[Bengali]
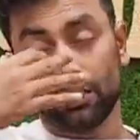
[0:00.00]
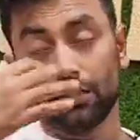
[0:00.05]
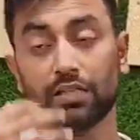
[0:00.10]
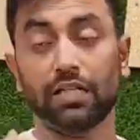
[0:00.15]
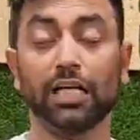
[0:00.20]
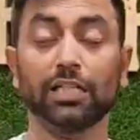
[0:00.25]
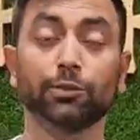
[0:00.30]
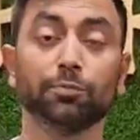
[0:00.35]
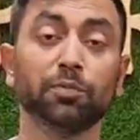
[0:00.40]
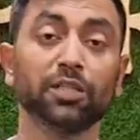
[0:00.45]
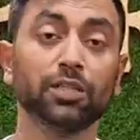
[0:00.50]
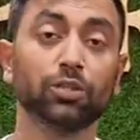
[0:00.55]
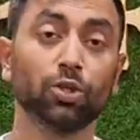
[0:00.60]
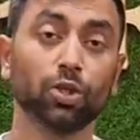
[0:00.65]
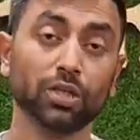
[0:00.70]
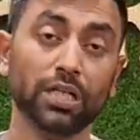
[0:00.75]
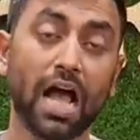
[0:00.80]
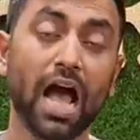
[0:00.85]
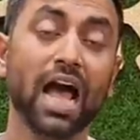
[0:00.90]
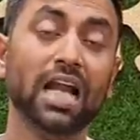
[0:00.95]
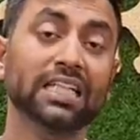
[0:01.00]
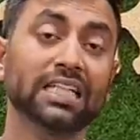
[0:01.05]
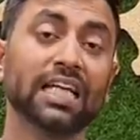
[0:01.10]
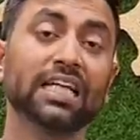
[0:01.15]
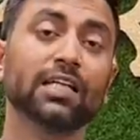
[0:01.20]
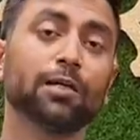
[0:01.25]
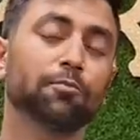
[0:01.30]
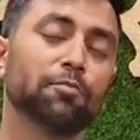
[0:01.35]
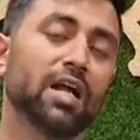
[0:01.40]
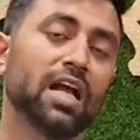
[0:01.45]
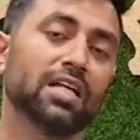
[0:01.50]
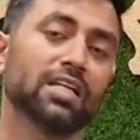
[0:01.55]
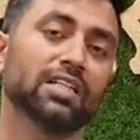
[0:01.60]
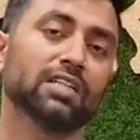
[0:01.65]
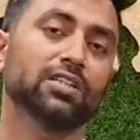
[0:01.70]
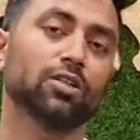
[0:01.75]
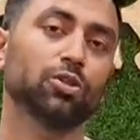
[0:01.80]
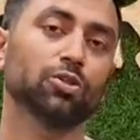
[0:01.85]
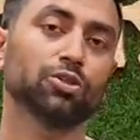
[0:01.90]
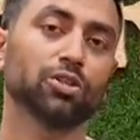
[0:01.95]
কাশ্মীরি আর কে কে ব্র্যান্ডের
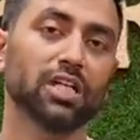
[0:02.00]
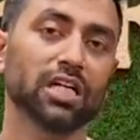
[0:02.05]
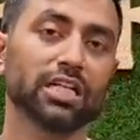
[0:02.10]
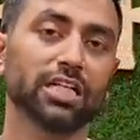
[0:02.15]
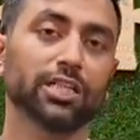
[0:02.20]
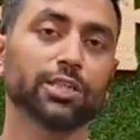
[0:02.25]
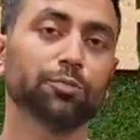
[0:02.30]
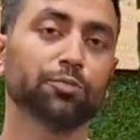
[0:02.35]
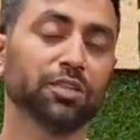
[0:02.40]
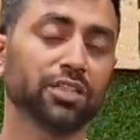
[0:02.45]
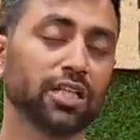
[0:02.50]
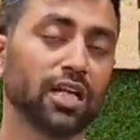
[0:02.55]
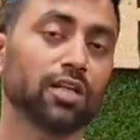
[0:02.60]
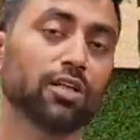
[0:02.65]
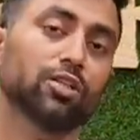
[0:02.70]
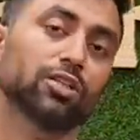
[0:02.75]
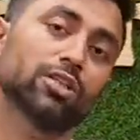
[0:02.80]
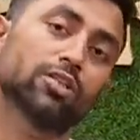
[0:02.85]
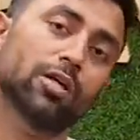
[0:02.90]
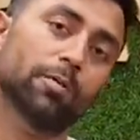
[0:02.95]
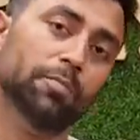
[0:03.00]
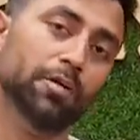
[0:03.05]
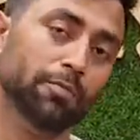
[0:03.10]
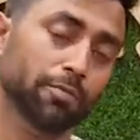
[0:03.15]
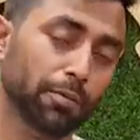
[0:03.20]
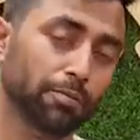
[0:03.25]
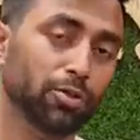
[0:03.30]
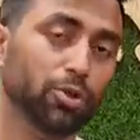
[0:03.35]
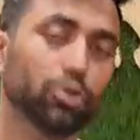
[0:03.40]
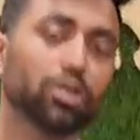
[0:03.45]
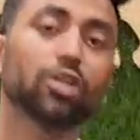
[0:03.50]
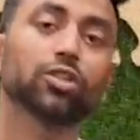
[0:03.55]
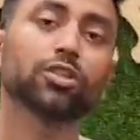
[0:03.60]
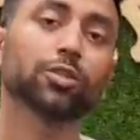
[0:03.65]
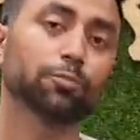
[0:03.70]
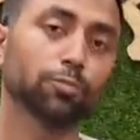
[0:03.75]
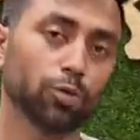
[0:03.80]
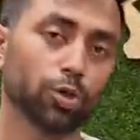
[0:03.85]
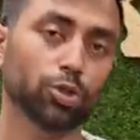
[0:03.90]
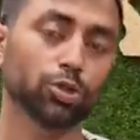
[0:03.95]
যে অরিজিনাল কাশ্মীরি শালটাও কিন্তু আপনারা পাবেন ওটা হচ্ছে
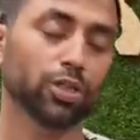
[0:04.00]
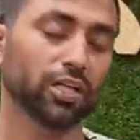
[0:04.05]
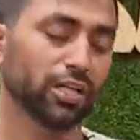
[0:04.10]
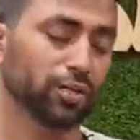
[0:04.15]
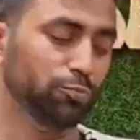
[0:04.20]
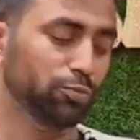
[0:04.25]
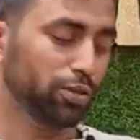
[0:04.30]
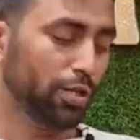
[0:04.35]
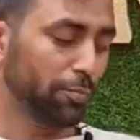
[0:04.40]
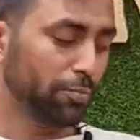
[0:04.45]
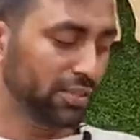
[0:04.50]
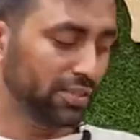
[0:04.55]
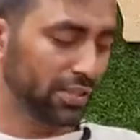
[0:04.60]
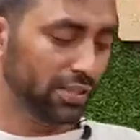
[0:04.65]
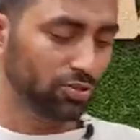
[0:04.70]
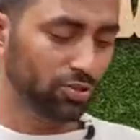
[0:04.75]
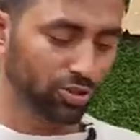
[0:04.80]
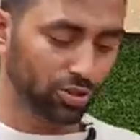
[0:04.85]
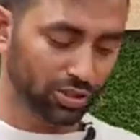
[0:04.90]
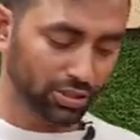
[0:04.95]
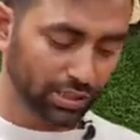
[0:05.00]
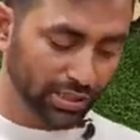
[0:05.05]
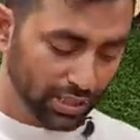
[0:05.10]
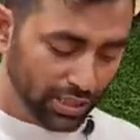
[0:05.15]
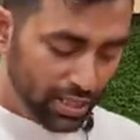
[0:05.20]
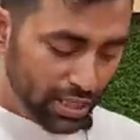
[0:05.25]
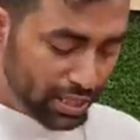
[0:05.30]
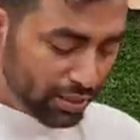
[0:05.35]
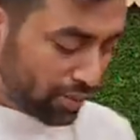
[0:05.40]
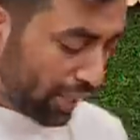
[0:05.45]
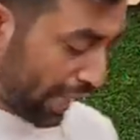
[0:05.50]
পনেরোশো টাকার মধ্যে আমরা সেল করতেছি তো